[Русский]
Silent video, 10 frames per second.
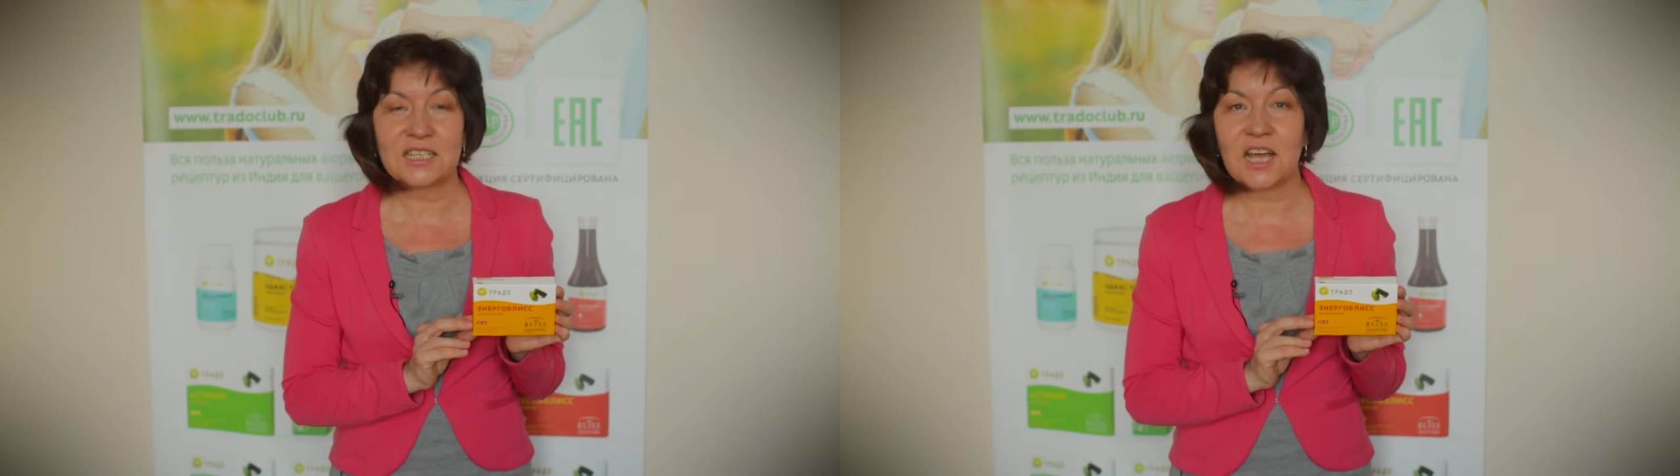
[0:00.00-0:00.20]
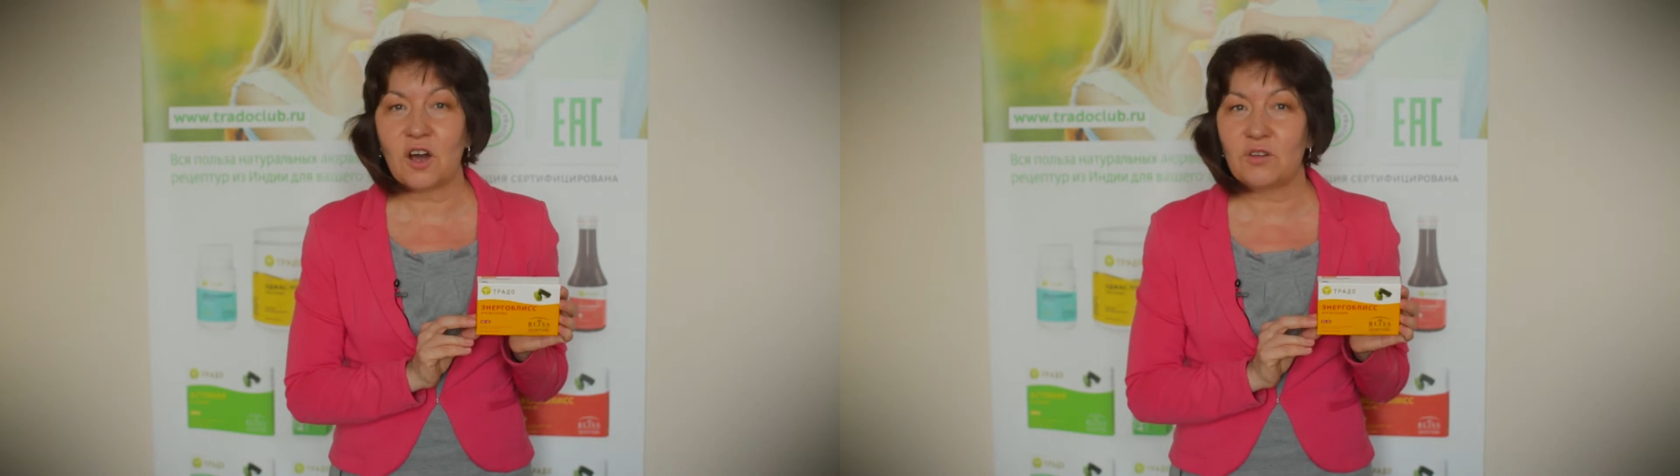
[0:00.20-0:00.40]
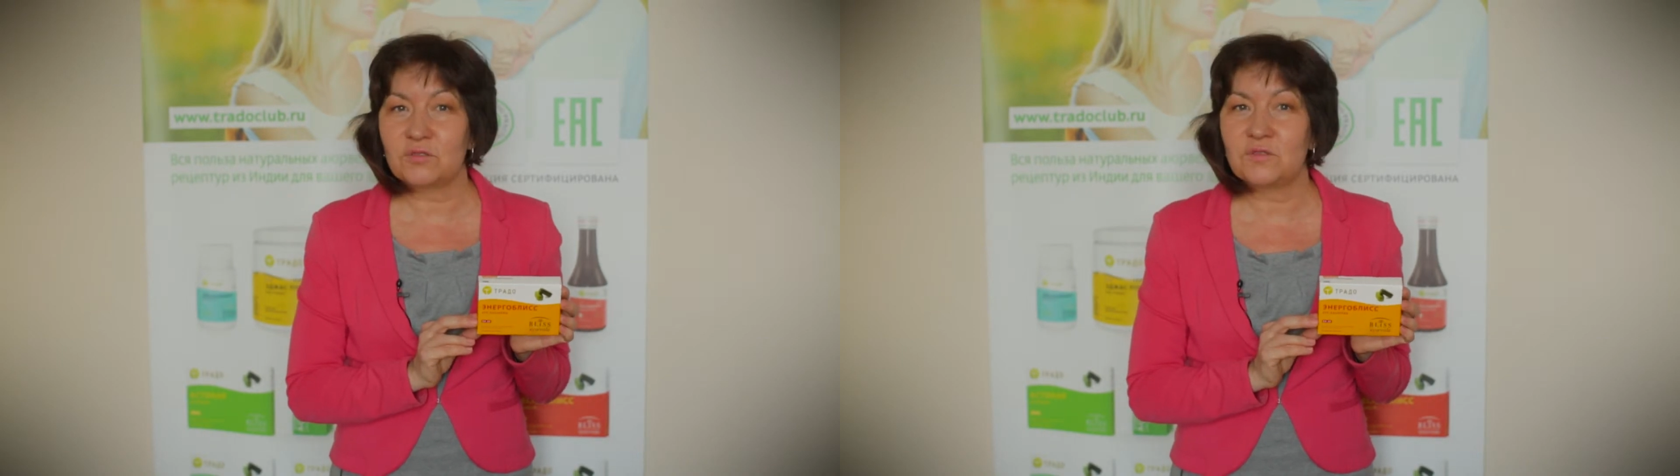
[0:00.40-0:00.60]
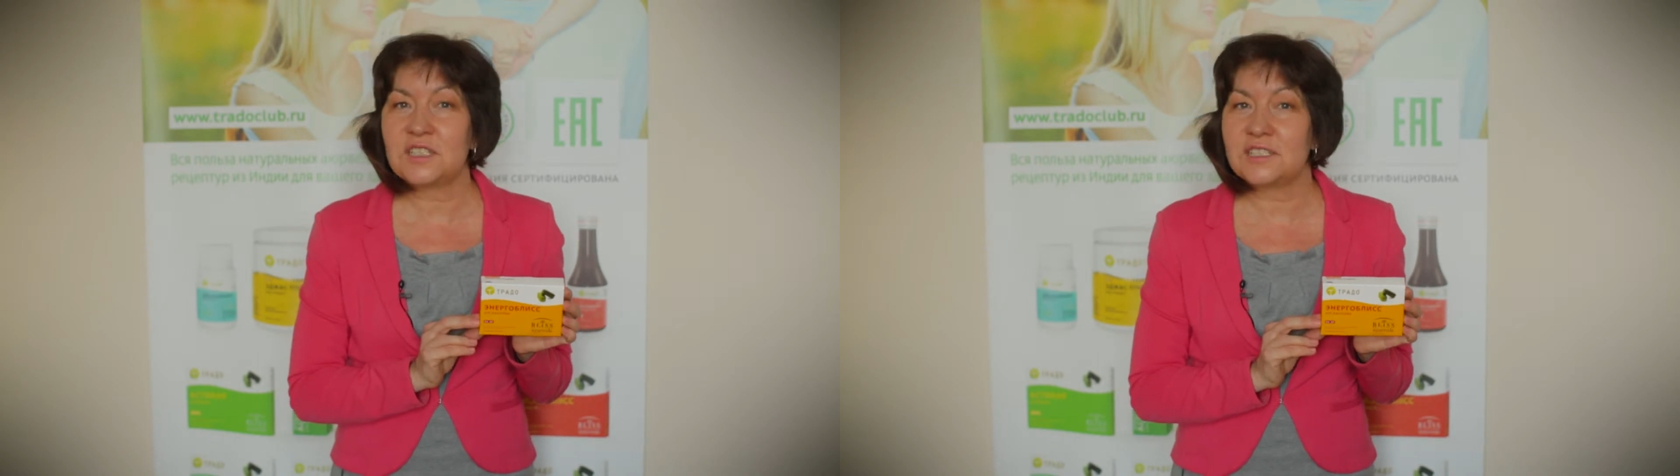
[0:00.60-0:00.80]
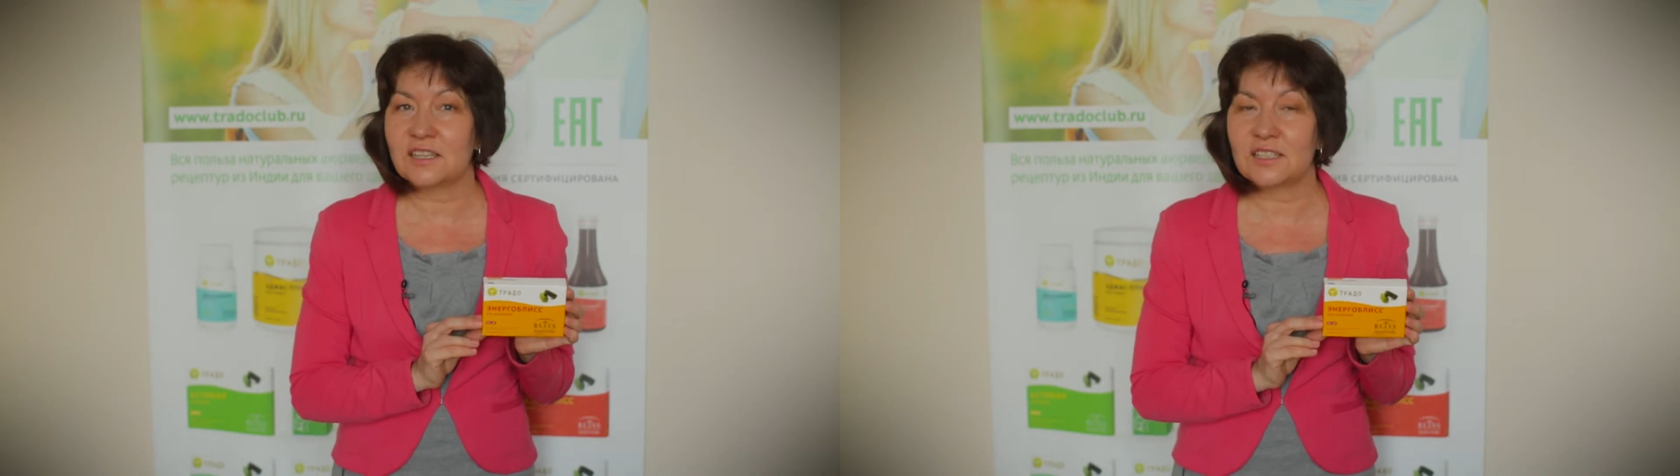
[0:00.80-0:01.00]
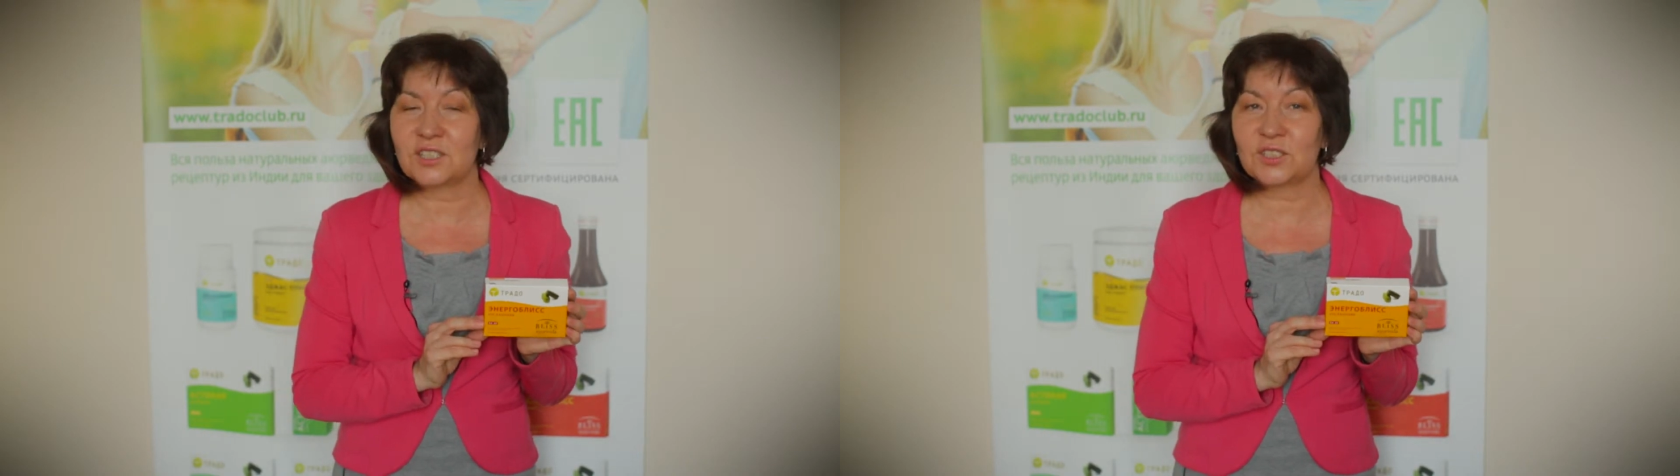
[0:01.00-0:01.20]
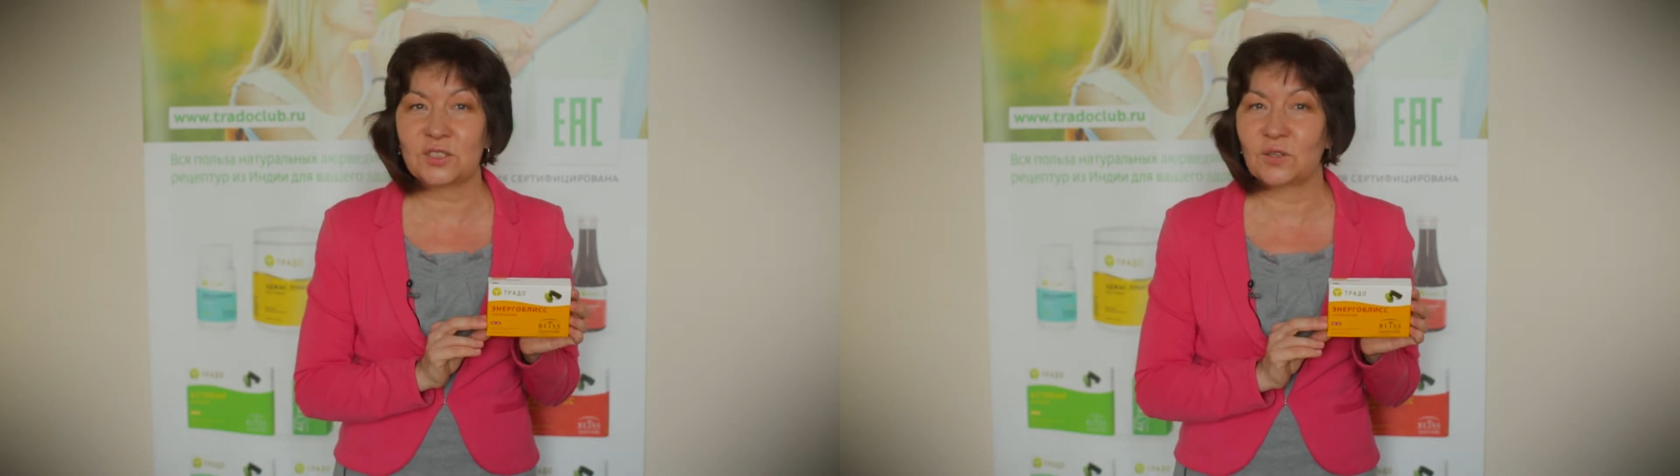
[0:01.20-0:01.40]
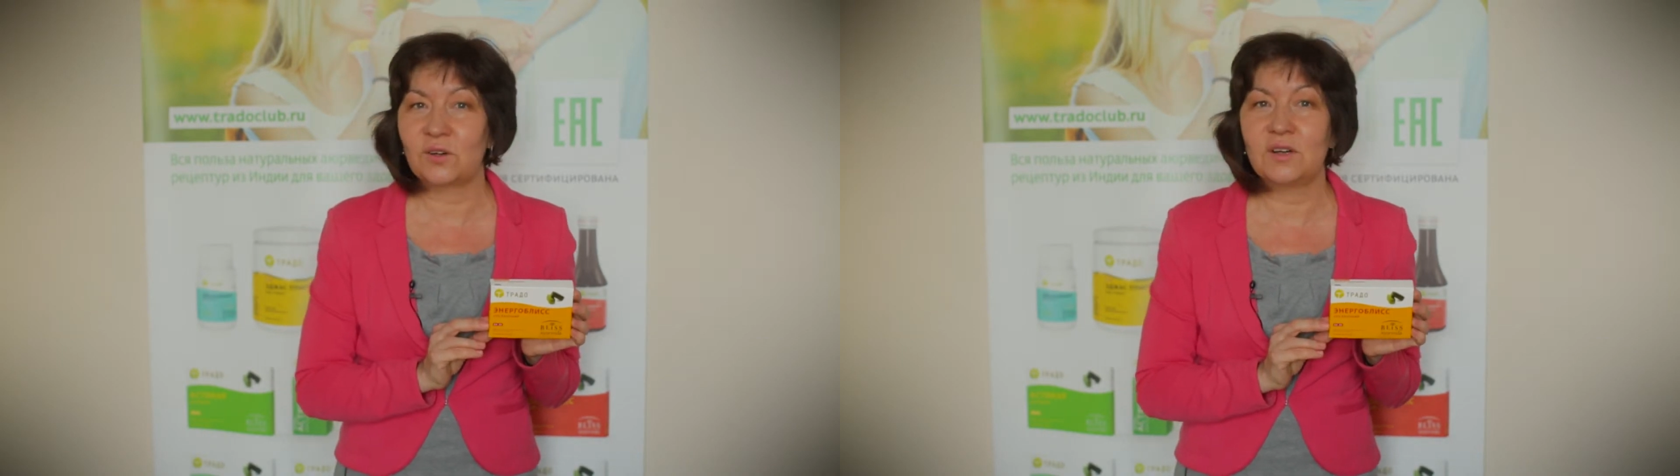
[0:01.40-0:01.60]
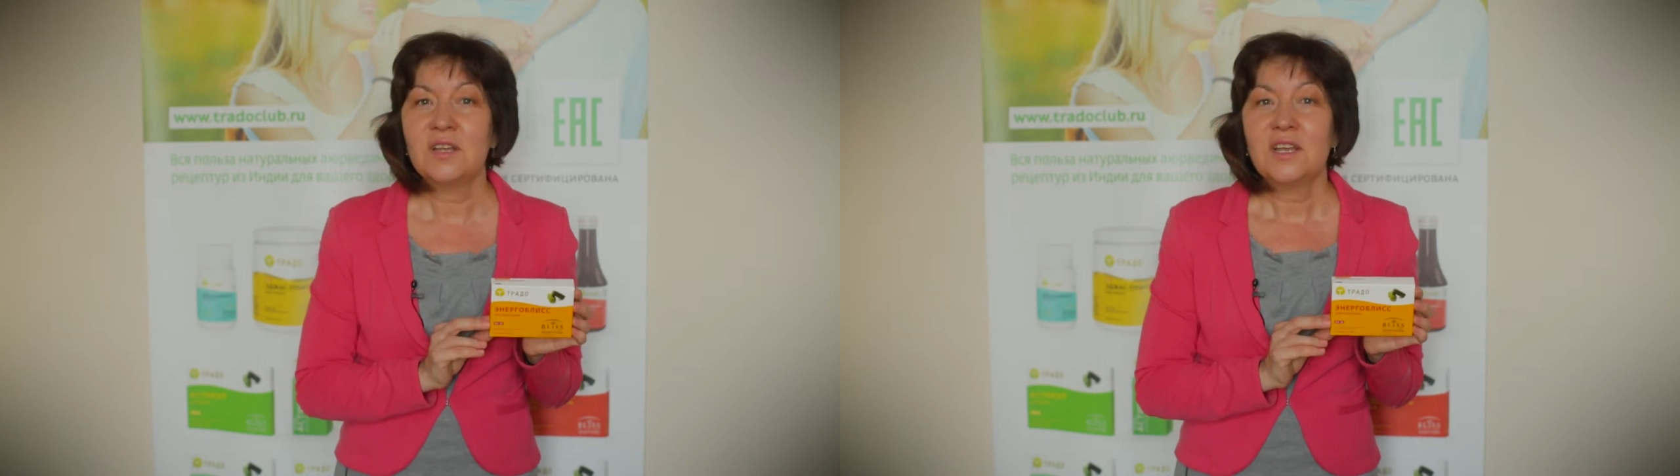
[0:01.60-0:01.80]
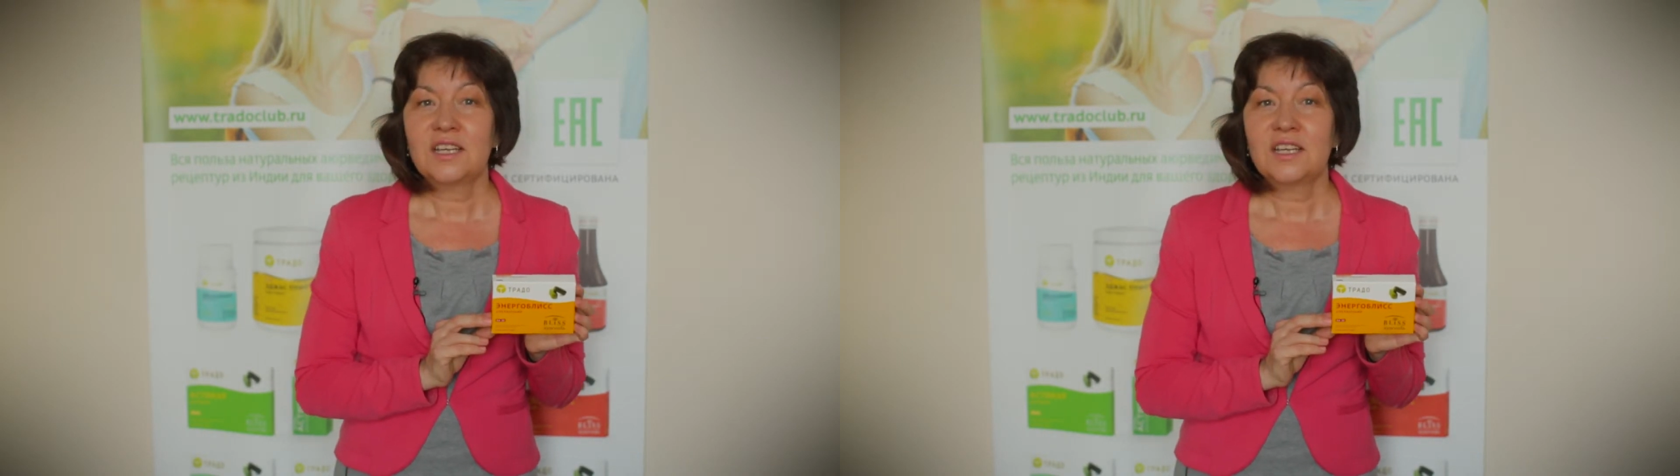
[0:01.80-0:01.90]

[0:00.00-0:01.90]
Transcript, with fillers: Я увидела, что